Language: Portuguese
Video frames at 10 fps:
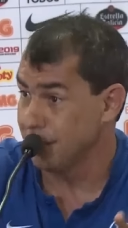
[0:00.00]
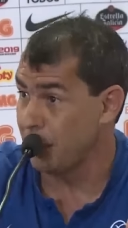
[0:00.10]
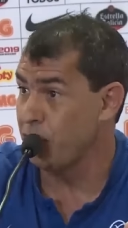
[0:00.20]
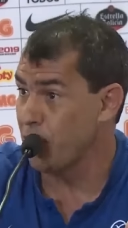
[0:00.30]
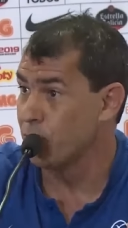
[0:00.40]

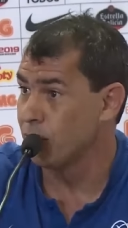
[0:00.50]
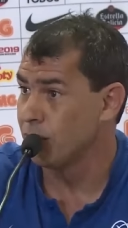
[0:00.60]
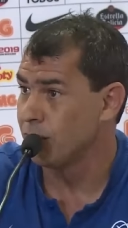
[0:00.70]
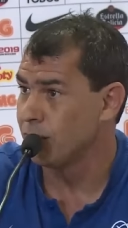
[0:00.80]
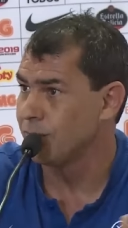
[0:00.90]

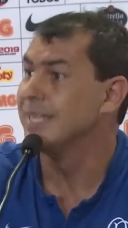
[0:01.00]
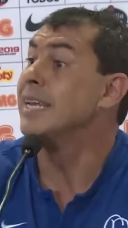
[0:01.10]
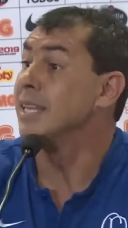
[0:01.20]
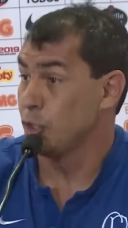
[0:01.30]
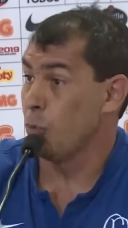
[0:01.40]
Serviu?
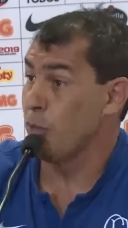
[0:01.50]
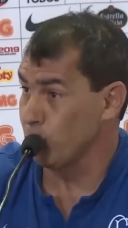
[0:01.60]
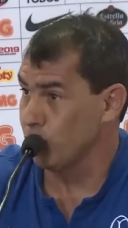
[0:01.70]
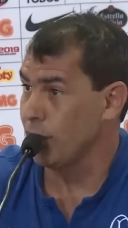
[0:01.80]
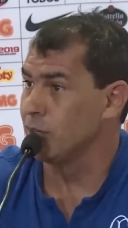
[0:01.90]
Estou
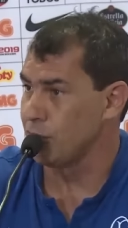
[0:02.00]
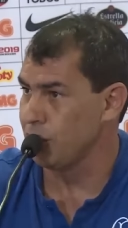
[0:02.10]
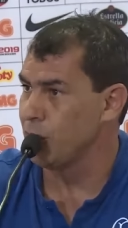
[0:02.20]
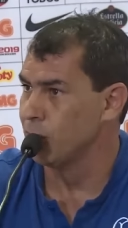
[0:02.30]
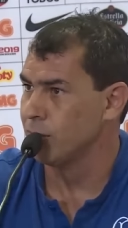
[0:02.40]
perguntando,
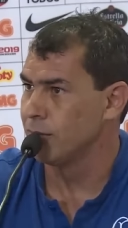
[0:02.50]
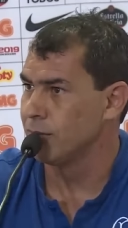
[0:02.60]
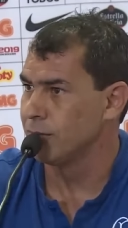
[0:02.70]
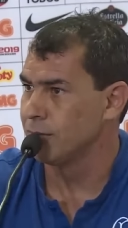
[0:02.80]
serviu?